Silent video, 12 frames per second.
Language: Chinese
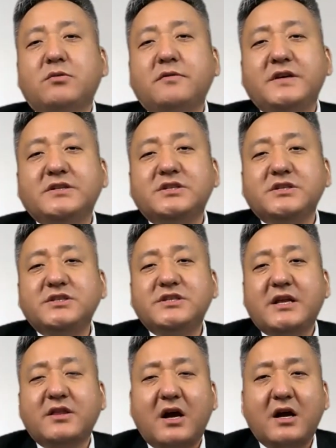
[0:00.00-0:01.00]
会为其
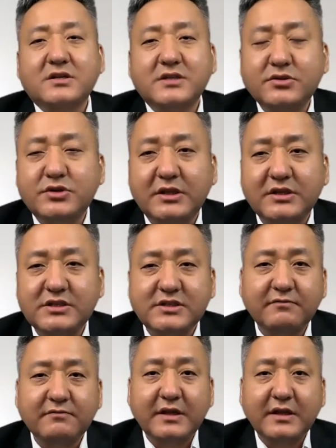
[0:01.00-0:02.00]
践踏人权的
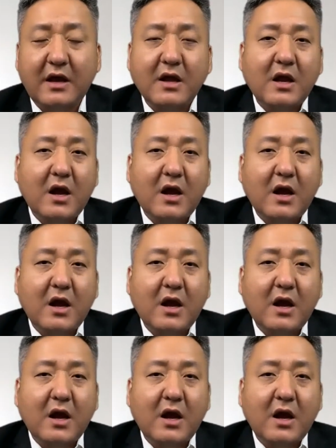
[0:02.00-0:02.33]
行为呢